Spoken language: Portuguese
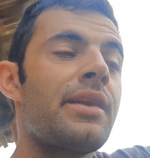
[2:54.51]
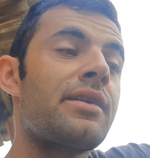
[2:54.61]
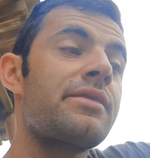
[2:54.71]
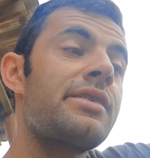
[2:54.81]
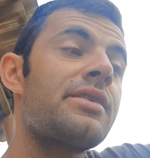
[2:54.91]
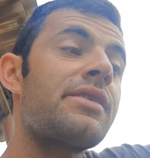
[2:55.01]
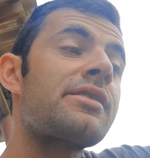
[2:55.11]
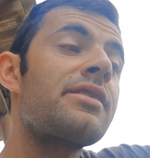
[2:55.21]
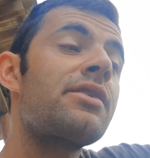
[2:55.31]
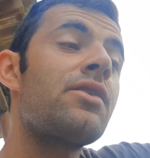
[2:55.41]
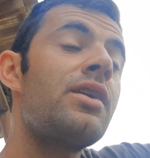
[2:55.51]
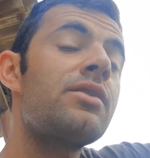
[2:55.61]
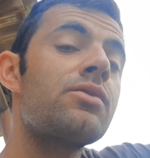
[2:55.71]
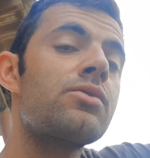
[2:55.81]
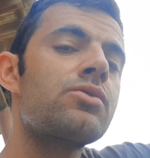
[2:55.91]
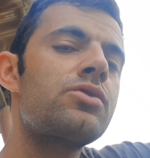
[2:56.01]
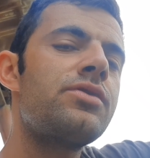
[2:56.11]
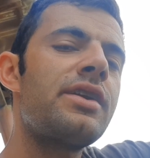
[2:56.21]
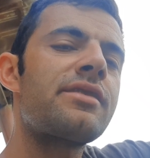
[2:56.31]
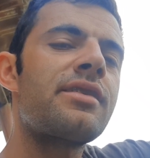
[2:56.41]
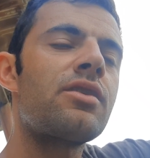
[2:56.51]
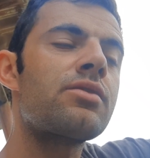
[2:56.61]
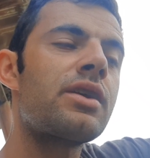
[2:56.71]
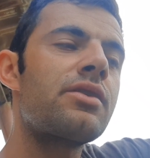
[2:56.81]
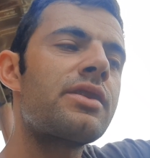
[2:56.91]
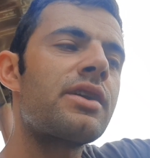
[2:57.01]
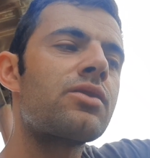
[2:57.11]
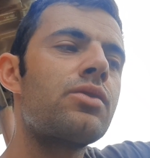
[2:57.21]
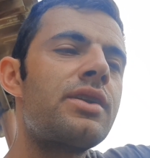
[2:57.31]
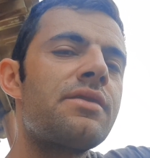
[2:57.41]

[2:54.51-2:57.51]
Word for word: Às vezes tá vazando óleo do, do diferencial lá no retentor,